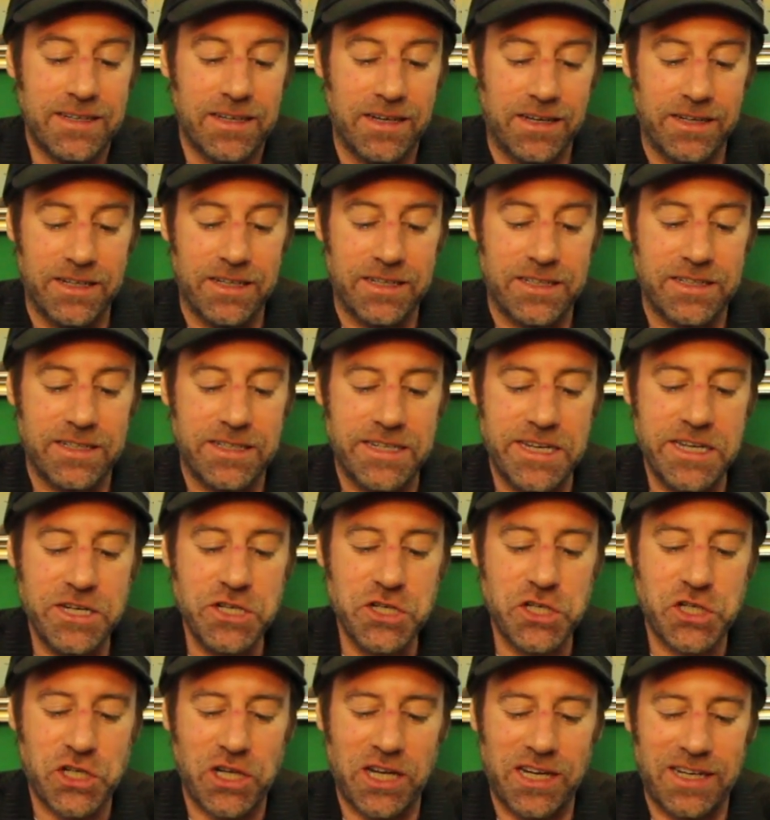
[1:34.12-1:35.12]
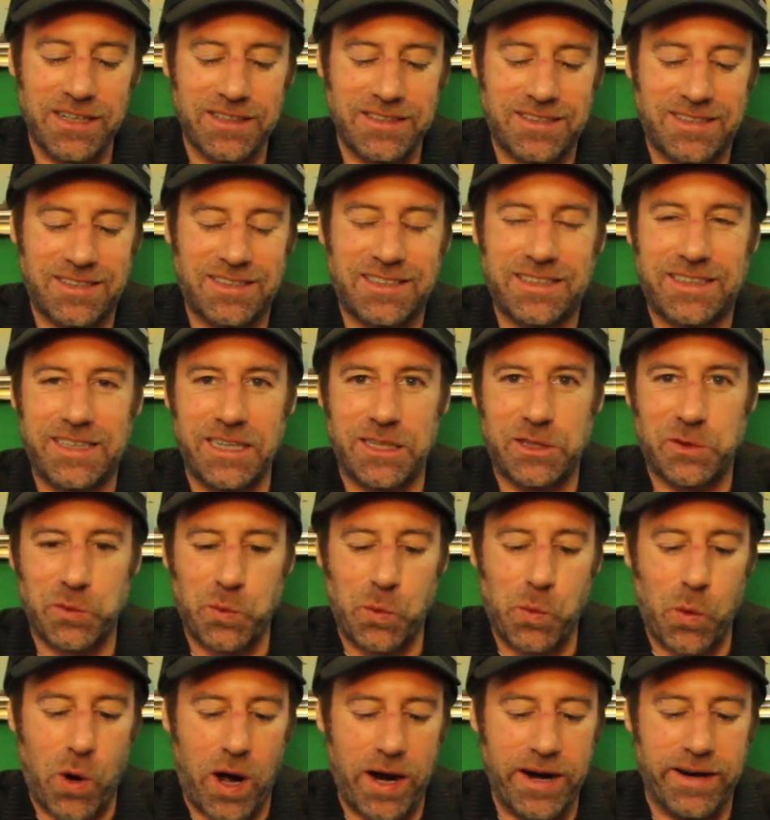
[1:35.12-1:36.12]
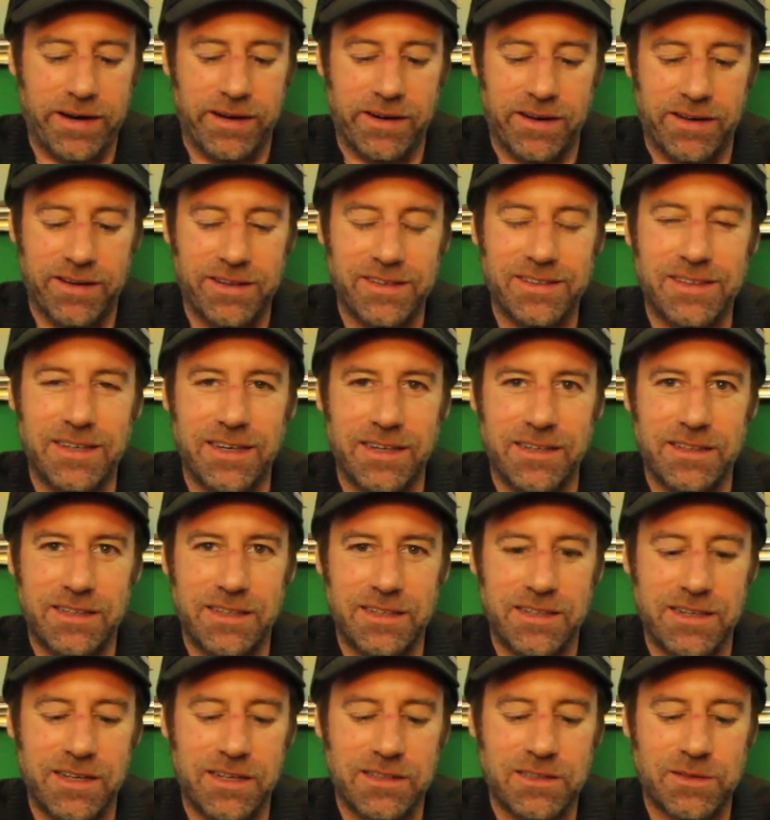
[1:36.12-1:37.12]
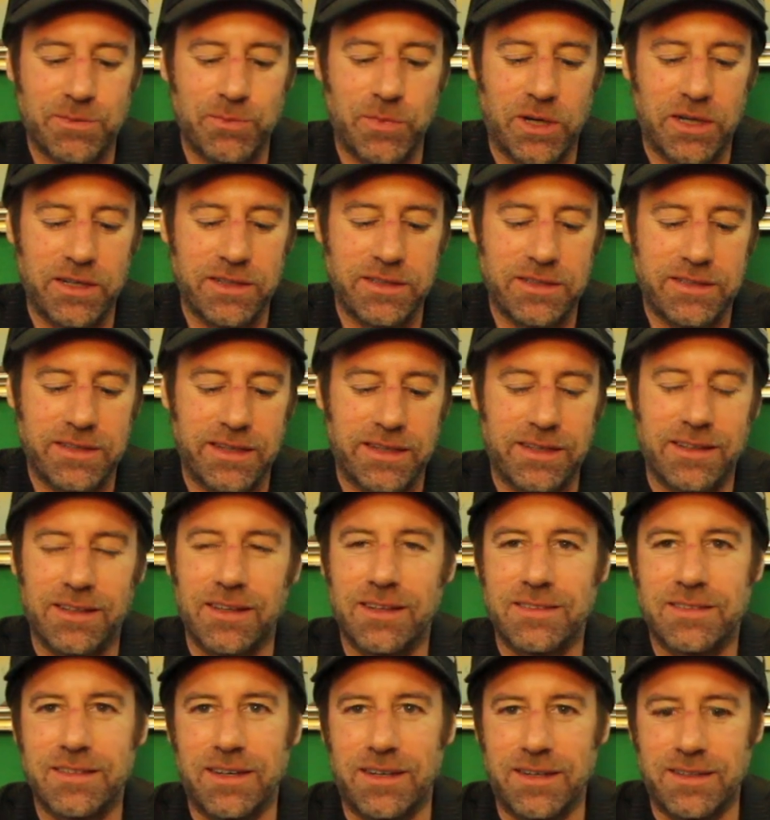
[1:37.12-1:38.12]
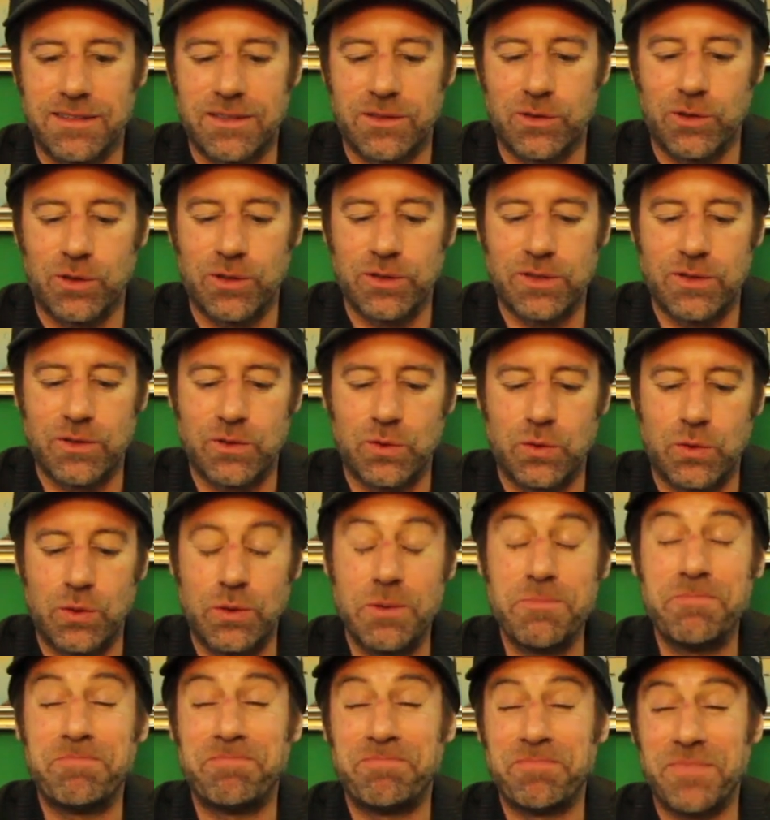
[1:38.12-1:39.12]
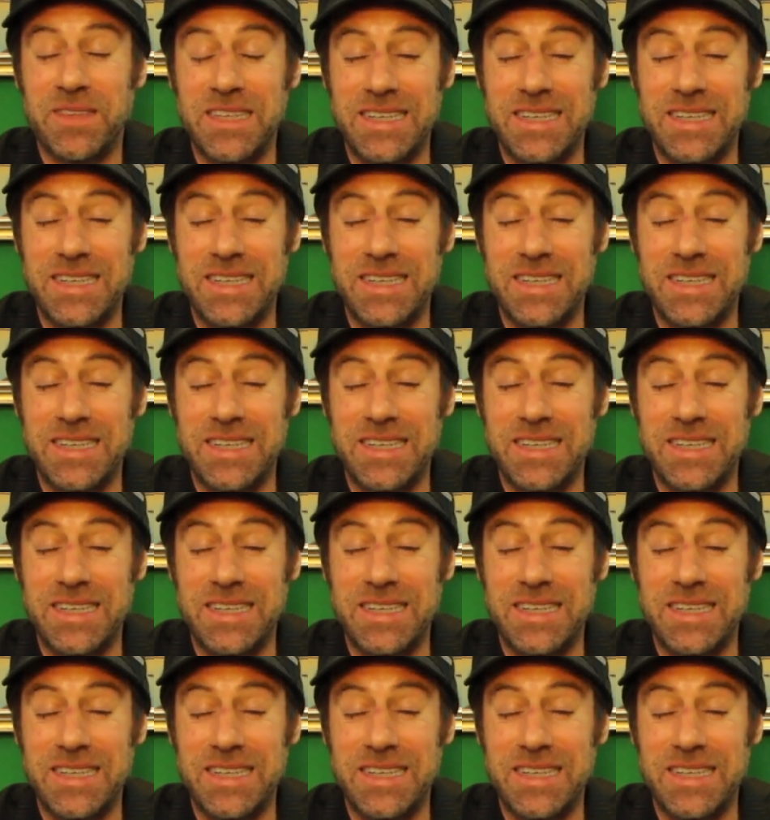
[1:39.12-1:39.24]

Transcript: Äh, Ninja Skid One nenne ich ihn jetzt mal. Ich denke, das heißt auch so.